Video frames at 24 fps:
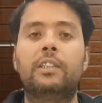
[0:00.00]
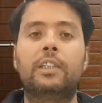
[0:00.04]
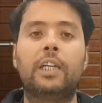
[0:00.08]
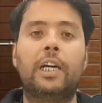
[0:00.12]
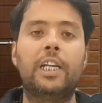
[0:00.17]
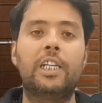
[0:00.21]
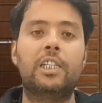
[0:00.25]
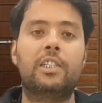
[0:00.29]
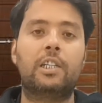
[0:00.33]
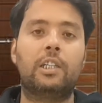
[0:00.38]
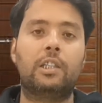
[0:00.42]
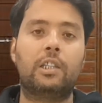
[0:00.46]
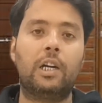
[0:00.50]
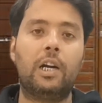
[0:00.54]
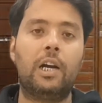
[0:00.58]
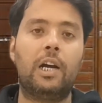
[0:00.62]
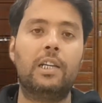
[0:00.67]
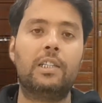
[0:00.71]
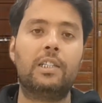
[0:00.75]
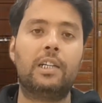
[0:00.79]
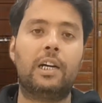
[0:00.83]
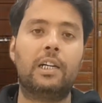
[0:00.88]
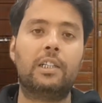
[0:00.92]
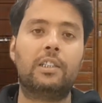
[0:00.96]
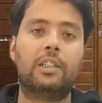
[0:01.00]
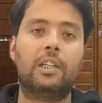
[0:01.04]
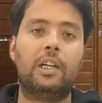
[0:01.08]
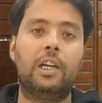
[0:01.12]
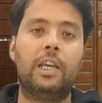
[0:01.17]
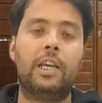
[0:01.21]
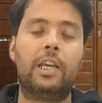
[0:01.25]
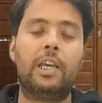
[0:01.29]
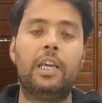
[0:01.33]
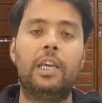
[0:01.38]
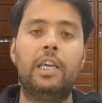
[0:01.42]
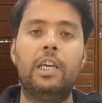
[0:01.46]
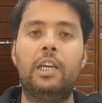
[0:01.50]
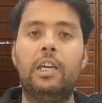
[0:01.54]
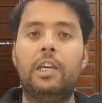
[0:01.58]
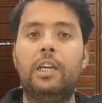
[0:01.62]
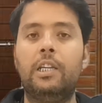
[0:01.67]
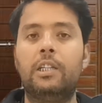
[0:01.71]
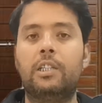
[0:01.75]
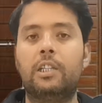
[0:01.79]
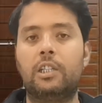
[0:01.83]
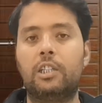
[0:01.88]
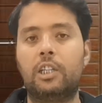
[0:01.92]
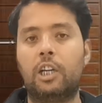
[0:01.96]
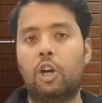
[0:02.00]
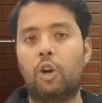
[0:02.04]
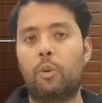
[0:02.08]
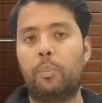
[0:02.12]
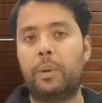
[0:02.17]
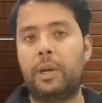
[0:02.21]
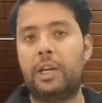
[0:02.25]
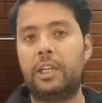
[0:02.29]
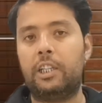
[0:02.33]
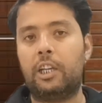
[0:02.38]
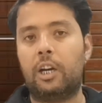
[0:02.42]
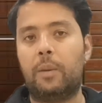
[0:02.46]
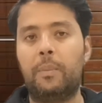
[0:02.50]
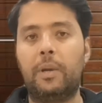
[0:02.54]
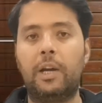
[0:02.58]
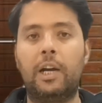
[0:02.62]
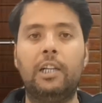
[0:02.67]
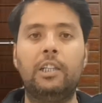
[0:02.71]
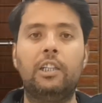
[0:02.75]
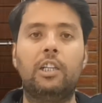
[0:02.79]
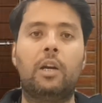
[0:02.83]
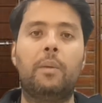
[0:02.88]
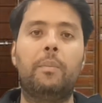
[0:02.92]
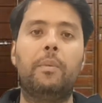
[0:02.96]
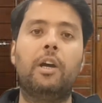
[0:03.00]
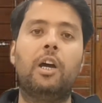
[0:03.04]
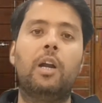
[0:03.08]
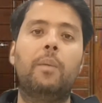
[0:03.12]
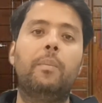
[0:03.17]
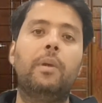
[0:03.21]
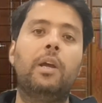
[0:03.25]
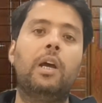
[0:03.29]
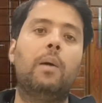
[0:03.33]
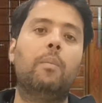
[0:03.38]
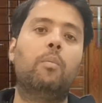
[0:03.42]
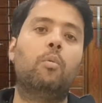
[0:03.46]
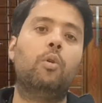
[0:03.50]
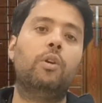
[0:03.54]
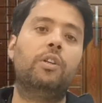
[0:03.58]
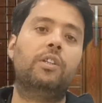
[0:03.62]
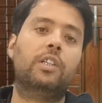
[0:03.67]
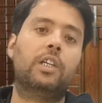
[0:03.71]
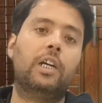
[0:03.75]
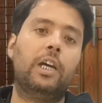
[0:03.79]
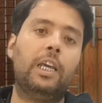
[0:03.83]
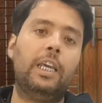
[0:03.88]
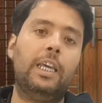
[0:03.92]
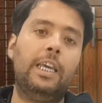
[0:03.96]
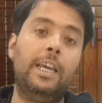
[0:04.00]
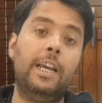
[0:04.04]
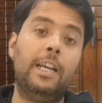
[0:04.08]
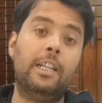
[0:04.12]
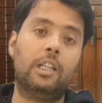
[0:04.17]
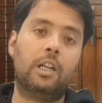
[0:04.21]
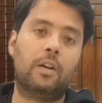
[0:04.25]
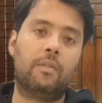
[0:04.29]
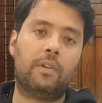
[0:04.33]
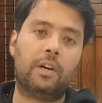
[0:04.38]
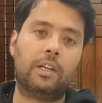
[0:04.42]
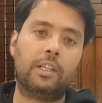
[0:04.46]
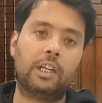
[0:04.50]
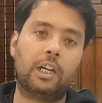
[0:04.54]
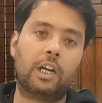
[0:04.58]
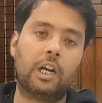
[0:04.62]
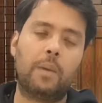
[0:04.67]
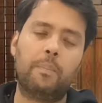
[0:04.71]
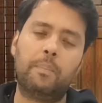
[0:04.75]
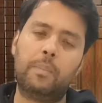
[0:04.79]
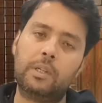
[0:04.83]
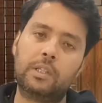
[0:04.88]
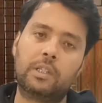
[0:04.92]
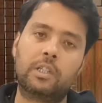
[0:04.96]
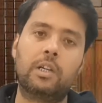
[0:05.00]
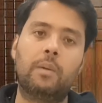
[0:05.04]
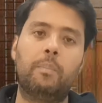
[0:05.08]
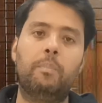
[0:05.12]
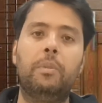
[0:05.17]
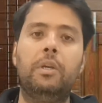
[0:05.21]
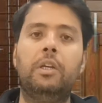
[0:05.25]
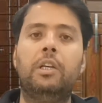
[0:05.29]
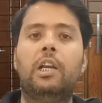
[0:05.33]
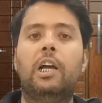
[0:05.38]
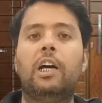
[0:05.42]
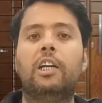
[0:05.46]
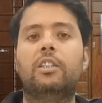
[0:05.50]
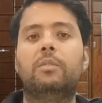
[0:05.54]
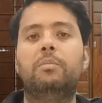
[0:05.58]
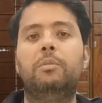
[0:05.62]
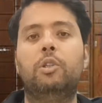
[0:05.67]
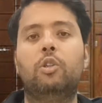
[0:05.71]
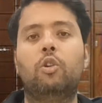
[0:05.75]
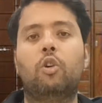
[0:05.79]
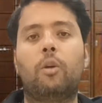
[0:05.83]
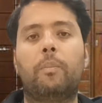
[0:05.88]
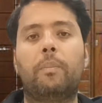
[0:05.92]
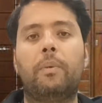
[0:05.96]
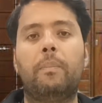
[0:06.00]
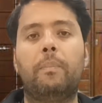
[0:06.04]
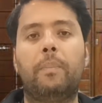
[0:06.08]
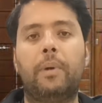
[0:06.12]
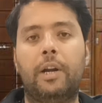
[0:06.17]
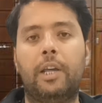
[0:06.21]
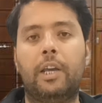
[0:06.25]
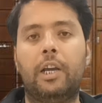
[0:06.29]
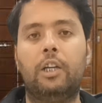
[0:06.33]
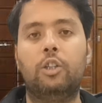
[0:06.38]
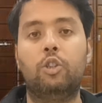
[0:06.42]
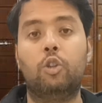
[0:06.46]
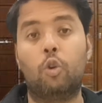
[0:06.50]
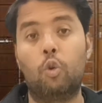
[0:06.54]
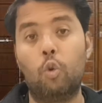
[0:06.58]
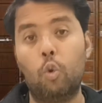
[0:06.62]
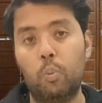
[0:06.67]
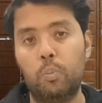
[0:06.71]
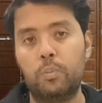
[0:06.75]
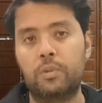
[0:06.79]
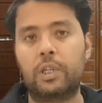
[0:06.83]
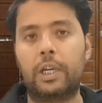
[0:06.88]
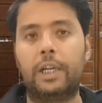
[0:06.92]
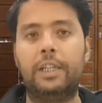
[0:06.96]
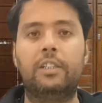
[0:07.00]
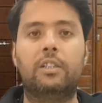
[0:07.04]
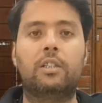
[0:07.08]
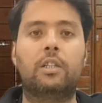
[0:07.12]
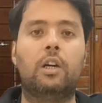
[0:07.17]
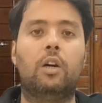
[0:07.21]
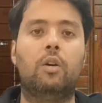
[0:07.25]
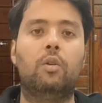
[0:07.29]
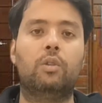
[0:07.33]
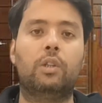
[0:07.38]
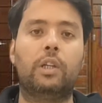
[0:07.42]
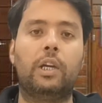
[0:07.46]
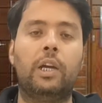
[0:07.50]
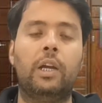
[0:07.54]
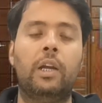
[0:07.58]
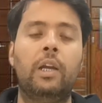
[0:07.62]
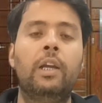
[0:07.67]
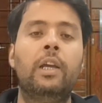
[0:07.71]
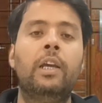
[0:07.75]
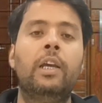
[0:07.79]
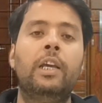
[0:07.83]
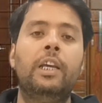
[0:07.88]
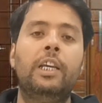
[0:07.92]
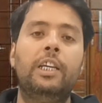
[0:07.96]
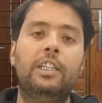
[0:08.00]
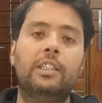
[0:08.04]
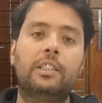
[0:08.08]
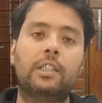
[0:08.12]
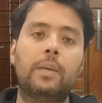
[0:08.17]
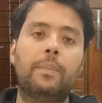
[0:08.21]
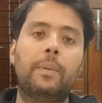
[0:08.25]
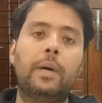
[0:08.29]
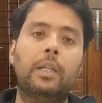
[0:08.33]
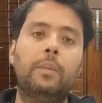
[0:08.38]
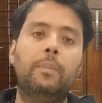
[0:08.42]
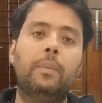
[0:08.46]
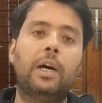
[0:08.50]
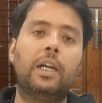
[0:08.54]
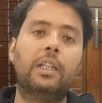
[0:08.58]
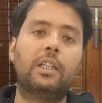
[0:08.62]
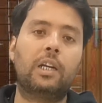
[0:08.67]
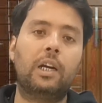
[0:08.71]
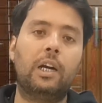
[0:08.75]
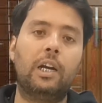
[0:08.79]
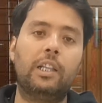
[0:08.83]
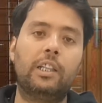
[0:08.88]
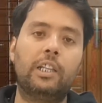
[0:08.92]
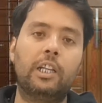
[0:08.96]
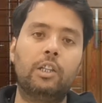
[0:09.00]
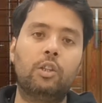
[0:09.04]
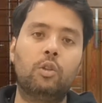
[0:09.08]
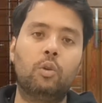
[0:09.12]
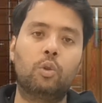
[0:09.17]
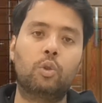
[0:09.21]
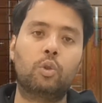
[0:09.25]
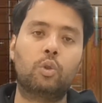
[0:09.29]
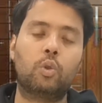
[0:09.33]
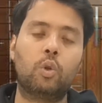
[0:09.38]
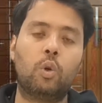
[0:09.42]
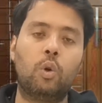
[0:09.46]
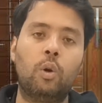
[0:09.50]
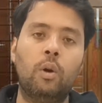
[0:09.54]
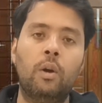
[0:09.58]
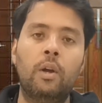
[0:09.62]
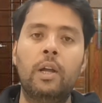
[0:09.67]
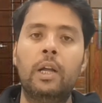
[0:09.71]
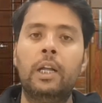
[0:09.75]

साढ़े सत्रह हजार से लेके इक्कीस हजार रुपए के दरमियान दरमियान में आपको इसका एक दरवाजा कम अज कम भी लाजमी तौर पर पड़ेगा जो रूम साइज का होता है इसके बाद बात कर लेते हैं दोस्तों